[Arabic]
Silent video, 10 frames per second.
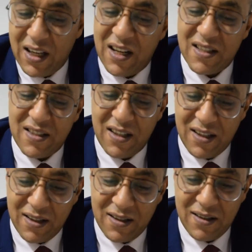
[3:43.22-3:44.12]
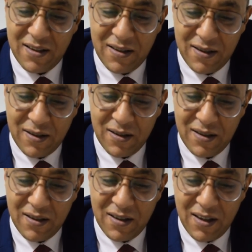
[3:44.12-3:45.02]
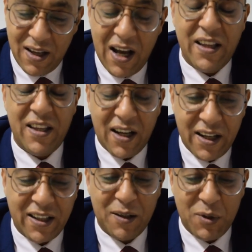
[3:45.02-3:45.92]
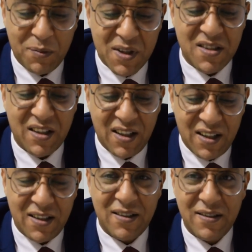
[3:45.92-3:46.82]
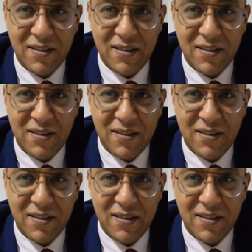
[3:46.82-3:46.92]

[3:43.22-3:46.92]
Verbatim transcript: ايه الناس دي ادي اخره خدمه المصريين